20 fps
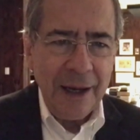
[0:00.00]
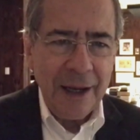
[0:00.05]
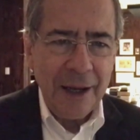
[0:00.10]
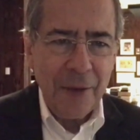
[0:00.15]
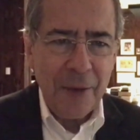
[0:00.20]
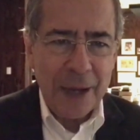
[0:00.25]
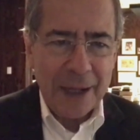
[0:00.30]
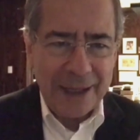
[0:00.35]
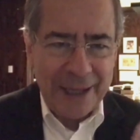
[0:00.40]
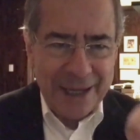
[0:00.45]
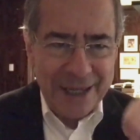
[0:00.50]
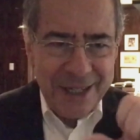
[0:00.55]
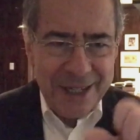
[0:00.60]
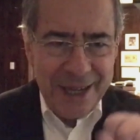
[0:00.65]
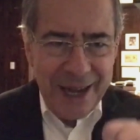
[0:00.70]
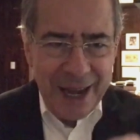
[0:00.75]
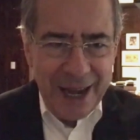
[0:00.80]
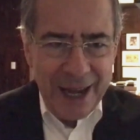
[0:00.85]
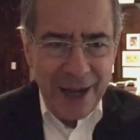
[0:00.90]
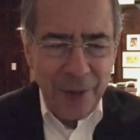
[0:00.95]
e guardar
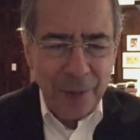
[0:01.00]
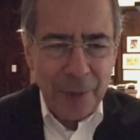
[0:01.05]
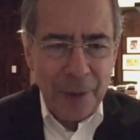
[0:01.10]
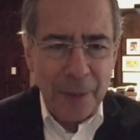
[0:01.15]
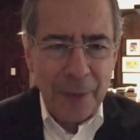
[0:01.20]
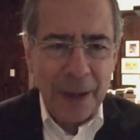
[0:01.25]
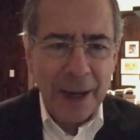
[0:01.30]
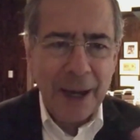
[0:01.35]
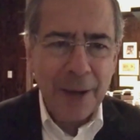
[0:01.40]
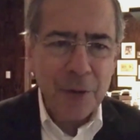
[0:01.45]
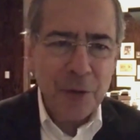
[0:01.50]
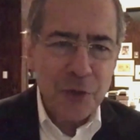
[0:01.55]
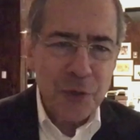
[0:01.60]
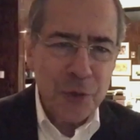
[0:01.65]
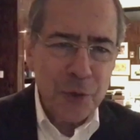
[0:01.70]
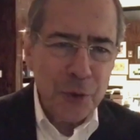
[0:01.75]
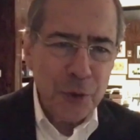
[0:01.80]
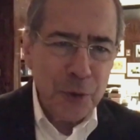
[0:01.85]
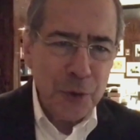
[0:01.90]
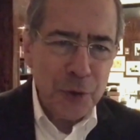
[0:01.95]
dinheiro para pagar os
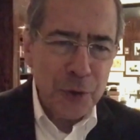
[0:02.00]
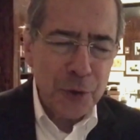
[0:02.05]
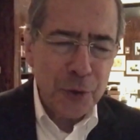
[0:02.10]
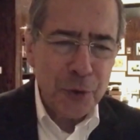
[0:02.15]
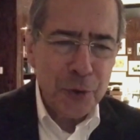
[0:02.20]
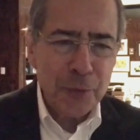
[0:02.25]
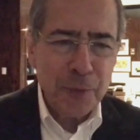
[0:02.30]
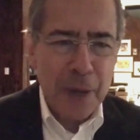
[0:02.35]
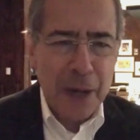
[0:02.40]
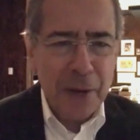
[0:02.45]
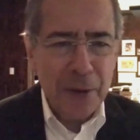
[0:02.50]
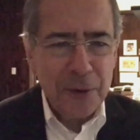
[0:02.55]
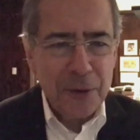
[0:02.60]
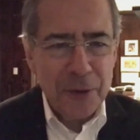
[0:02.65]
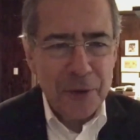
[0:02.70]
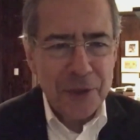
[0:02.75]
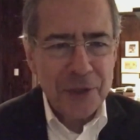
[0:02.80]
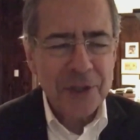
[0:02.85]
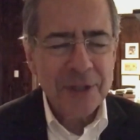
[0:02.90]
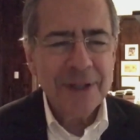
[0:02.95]
juros dos
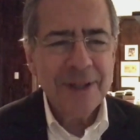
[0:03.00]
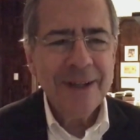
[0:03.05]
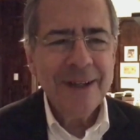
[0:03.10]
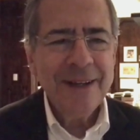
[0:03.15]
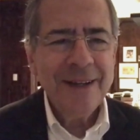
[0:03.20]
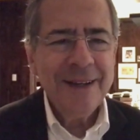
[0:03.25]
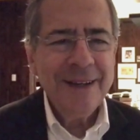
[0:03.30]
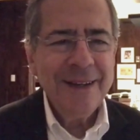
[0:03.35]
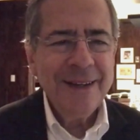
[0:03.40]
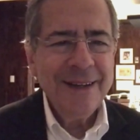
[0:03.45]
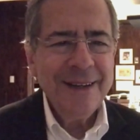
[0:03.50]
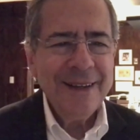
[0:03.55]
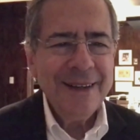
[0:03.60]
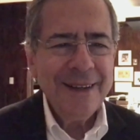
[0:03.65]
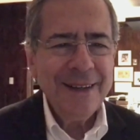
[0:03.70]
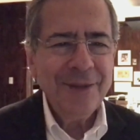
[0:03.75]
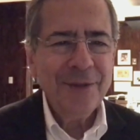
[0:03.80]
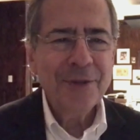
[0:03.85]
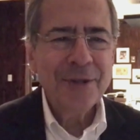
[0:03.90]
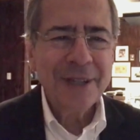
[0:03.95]
bancos
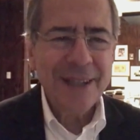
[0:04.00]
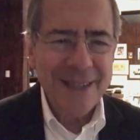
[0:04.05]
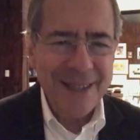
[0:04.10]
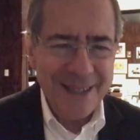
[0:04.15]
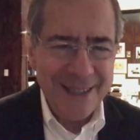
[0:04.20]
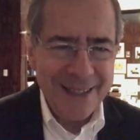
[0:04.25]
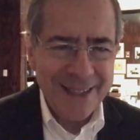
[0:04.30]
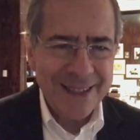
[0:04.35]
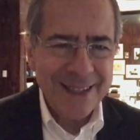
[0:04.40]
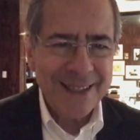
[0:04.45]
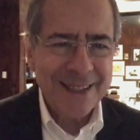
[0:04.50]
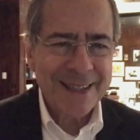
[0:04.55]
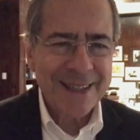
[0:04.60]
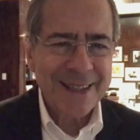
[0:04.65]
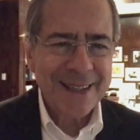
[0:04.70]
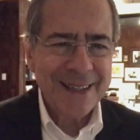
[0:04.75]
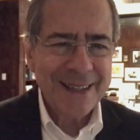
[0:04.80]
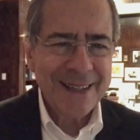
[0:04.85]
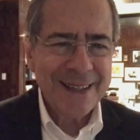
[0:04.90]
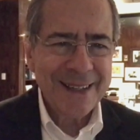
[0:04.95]
e dos rentistas.
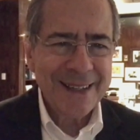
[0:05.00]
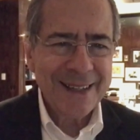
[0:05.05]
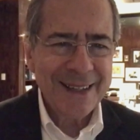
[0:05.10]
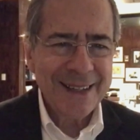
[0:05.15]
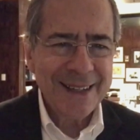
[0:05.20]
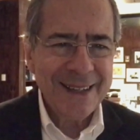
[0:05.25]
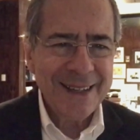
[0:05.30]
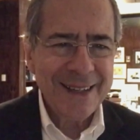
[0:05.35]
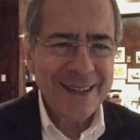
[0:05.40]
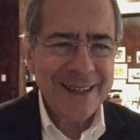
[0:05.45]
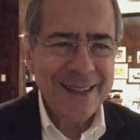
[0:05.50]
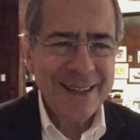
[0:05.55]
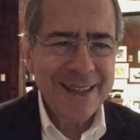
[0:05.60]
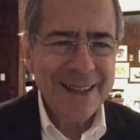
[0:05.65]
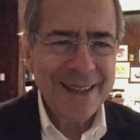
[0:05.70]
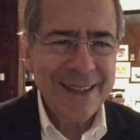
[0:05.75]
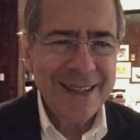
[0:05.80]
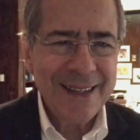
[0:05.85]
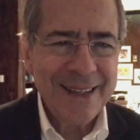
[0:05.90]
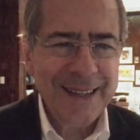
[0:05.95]

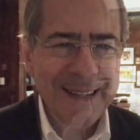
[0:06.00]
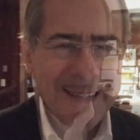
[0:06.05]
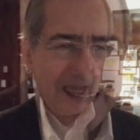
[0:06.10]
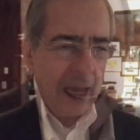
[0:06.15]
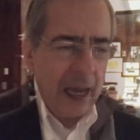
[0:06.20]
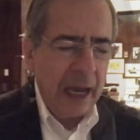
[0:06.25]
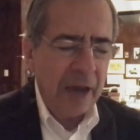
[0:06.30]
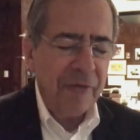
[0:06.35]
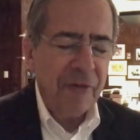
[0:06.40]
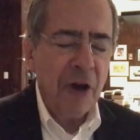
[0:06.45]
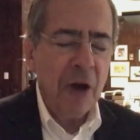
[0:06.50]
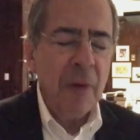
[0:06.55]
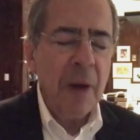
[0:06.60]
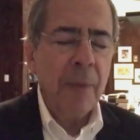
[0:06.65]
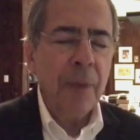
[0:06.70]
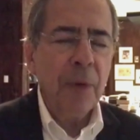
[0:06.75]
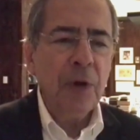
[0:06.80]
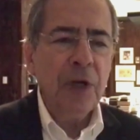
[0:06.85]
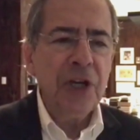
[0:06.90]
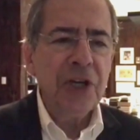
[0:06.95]
A
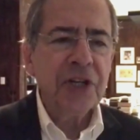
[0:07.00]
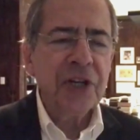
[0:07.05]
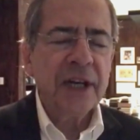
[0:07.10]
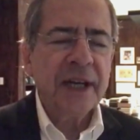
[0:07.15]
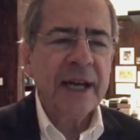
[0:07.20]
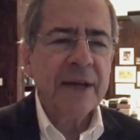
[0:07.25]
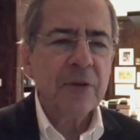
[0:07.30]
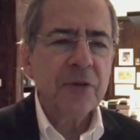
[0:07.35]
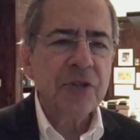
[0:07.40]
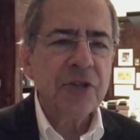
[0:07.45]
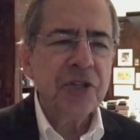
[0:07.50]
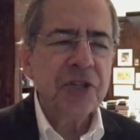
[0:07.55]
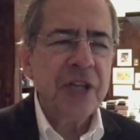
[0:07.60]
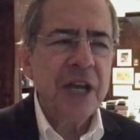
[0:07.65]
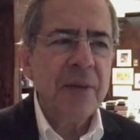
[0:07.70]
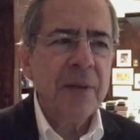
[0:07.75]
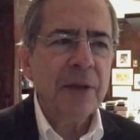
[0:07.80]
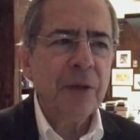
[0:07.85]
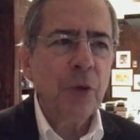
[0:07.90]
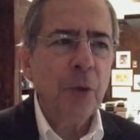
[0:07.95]
reforma política quer o
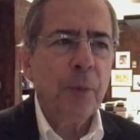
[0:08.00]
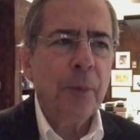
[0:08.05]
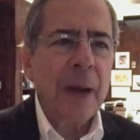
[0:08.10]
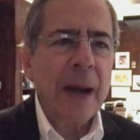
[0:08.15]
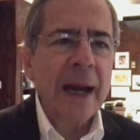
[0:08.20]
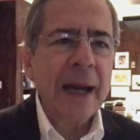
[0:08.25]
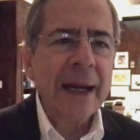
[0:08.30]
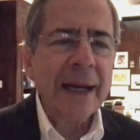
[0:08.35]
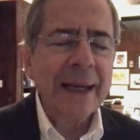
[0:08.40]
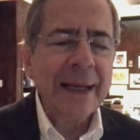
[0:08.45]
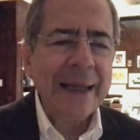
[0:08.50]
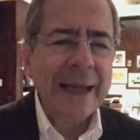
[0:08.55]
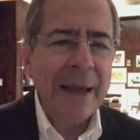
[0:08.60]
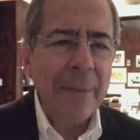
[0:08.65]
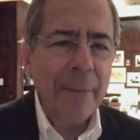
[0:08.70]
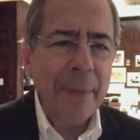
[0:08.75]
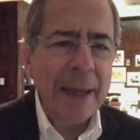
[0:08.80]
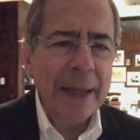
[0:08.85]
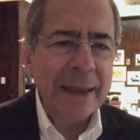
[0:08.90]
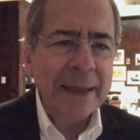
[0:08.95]
sistema do
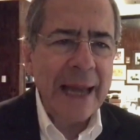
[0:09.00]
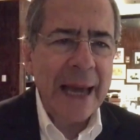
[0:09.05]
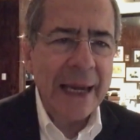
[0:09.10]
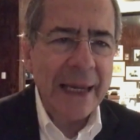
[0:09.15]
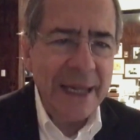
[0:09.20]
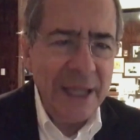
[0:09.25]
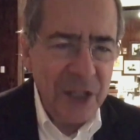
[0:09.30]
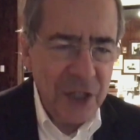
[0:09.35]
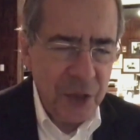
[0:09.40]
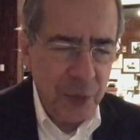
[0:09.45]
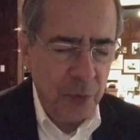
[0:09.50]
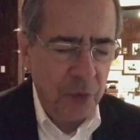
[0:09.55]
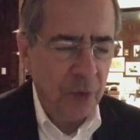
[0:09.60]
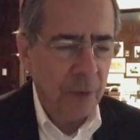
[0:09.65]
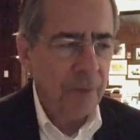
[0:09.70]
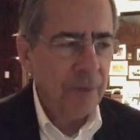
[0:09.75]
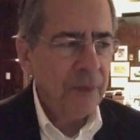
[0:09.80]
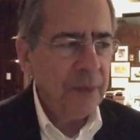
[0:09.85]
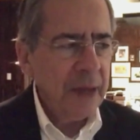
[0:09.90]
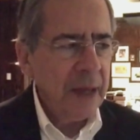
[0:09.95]

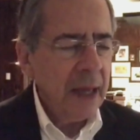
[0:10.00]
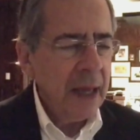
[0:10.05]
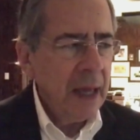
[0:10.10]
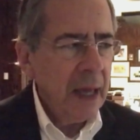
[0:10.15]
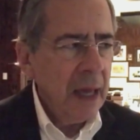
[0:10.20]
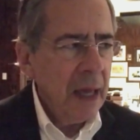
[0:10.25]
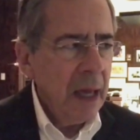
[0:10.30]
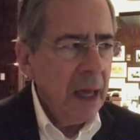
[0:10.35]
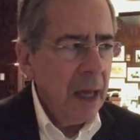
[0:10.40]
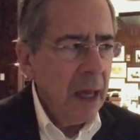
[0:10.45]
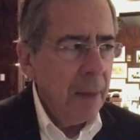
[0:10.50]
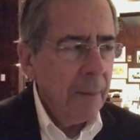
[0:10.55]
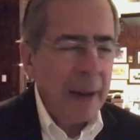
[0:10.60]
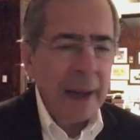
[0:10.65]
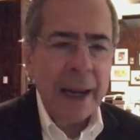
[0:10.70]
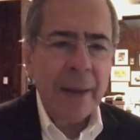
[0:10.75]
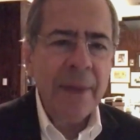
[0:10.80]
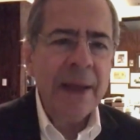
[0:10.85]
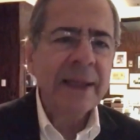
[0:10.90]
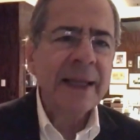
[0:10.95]
parlamentarismo.
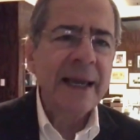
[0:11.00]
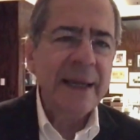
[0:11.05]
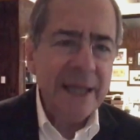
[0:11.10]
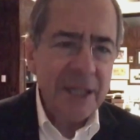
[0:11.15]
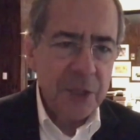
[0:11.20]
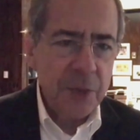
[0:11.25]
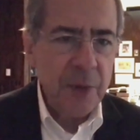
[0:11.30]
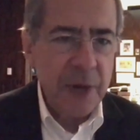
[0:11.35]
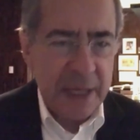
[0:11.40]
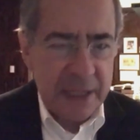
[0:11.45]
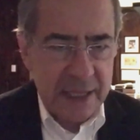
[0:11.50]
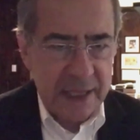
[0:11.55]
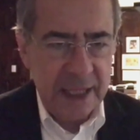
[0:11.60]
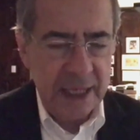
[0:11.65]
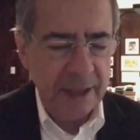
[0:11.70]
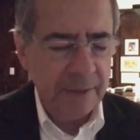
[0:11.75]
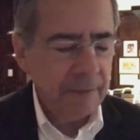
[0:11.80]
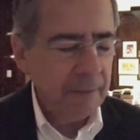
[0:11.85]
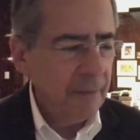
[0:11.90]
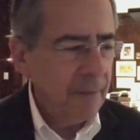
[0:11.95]
Parlamentarismo é
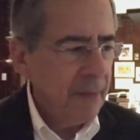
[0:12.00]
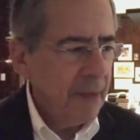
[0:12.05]
assim: